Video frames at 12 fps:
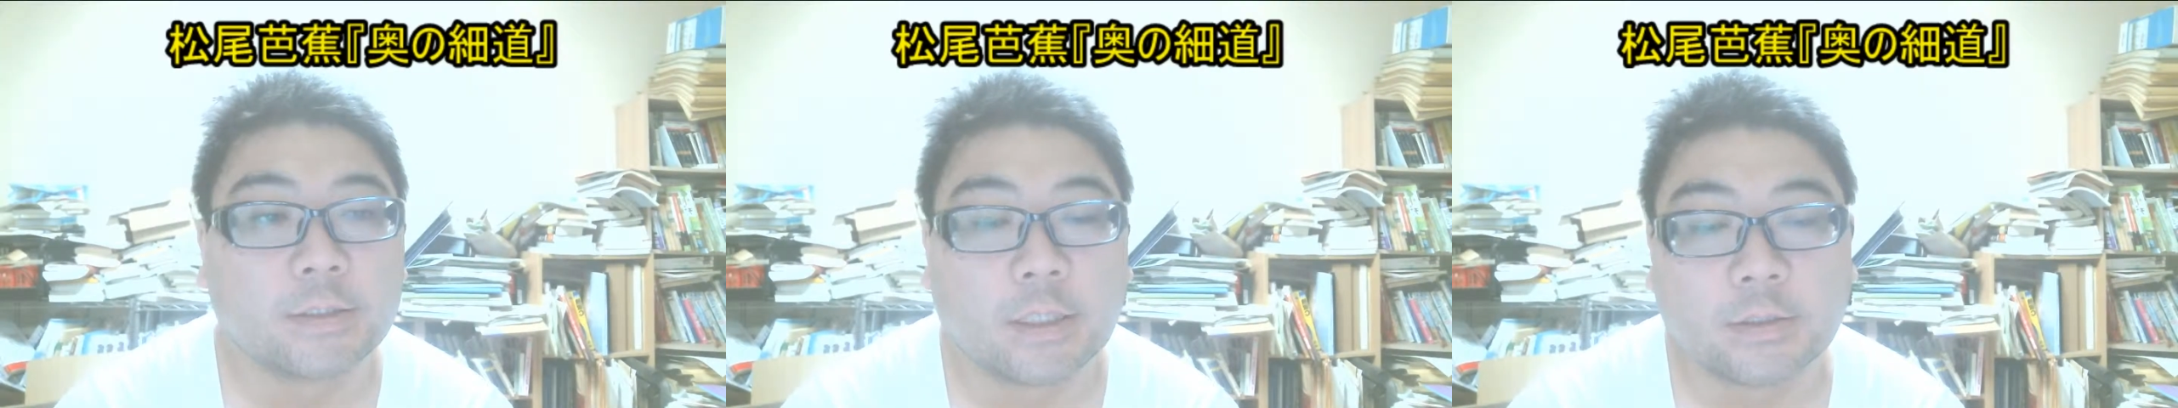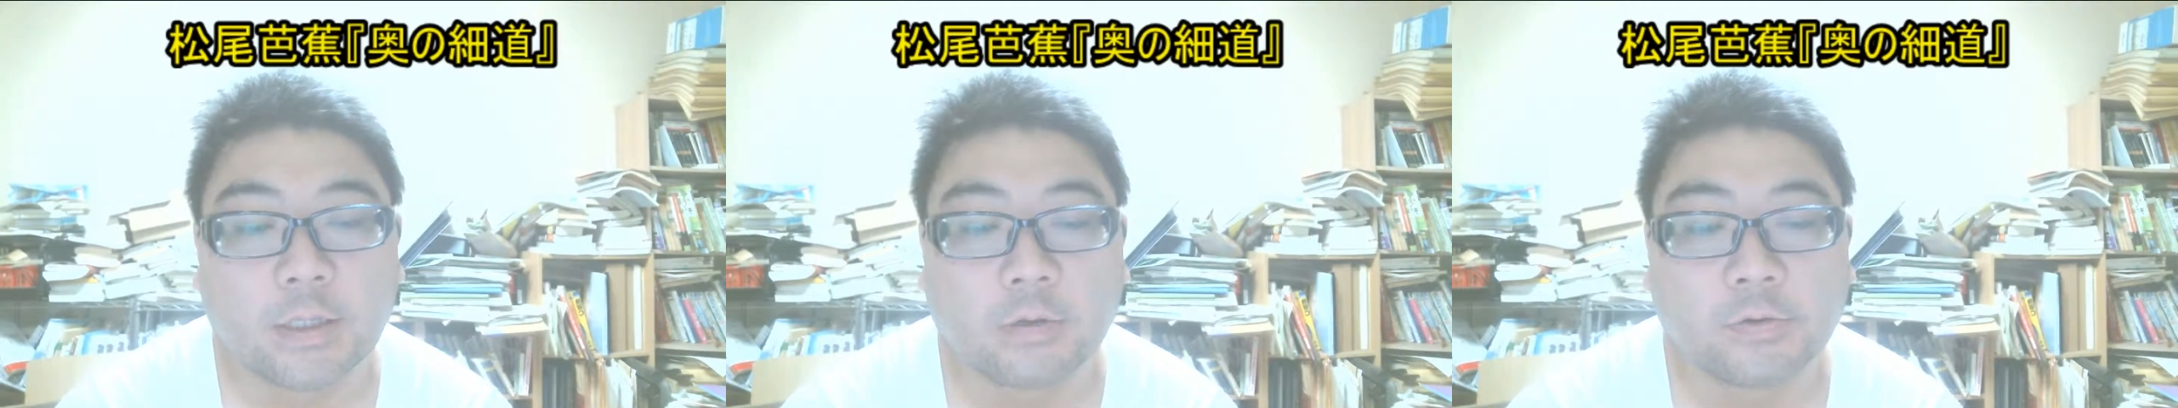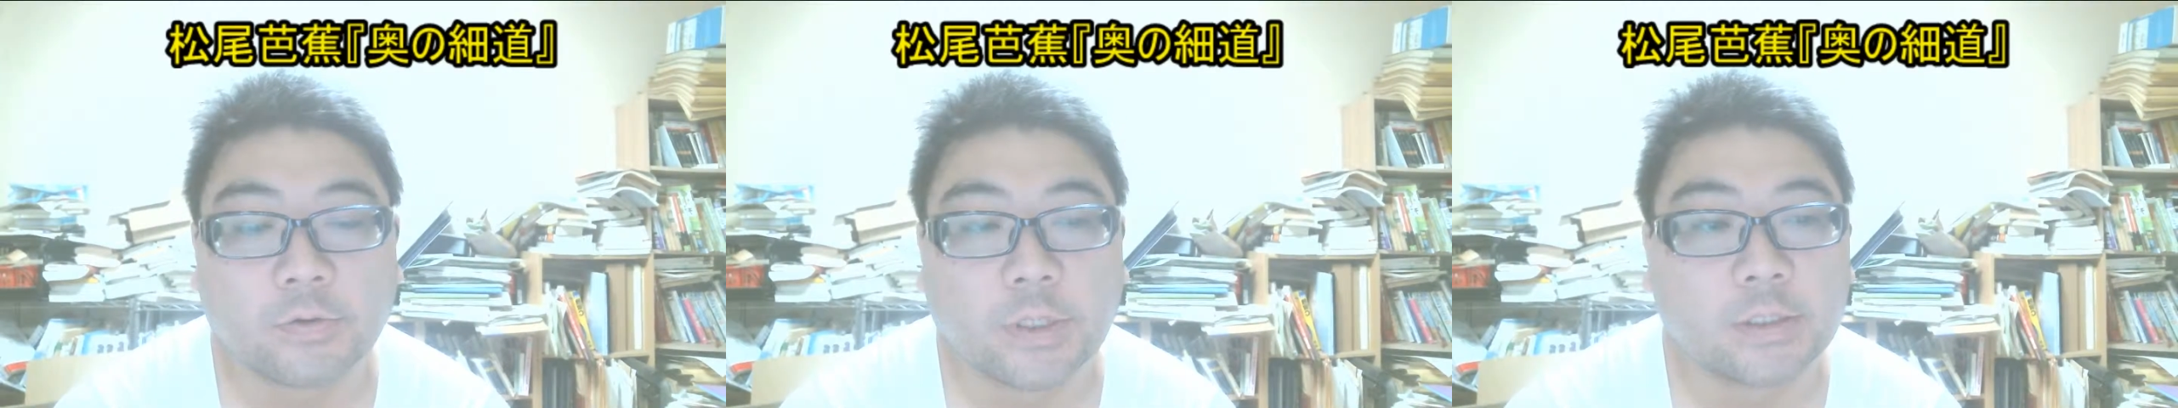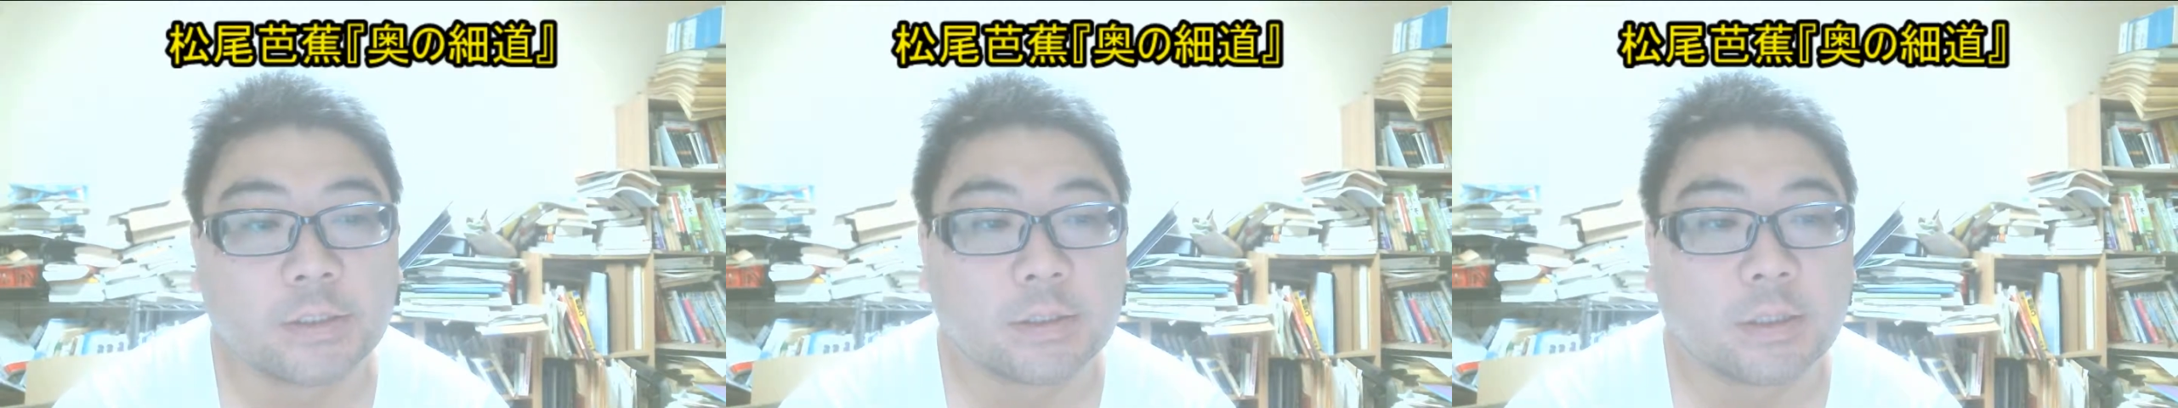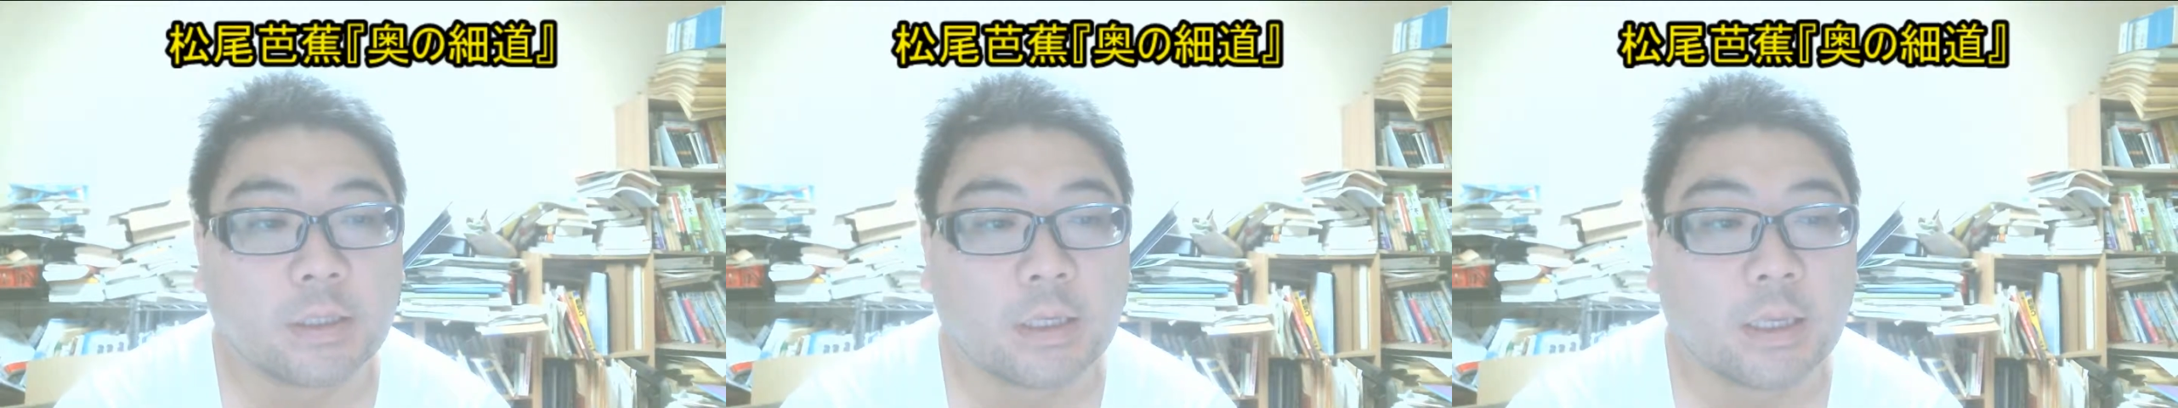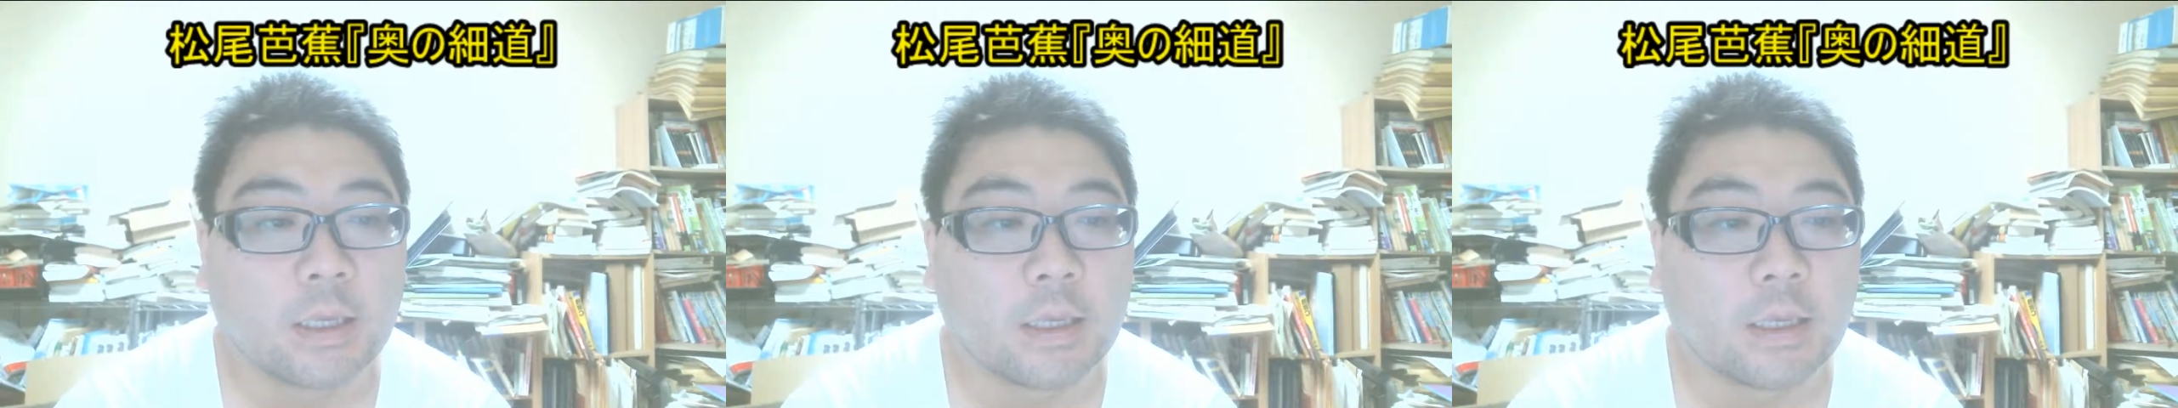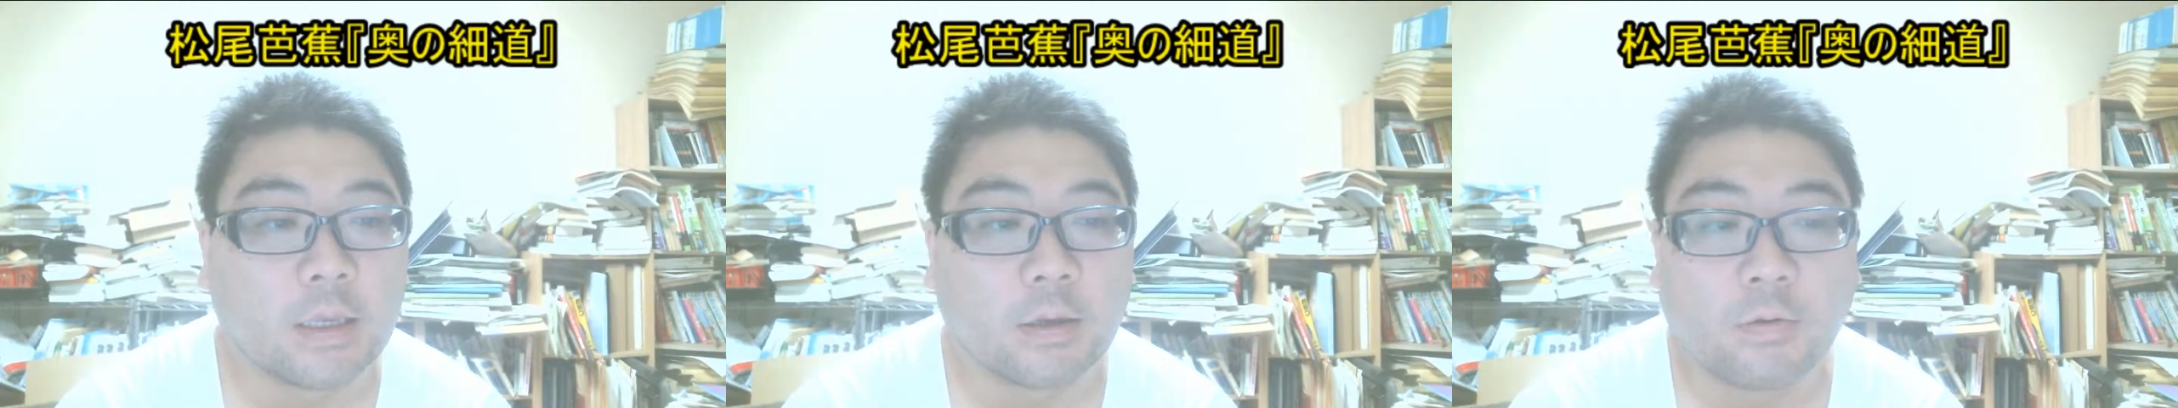哲学とです、えー、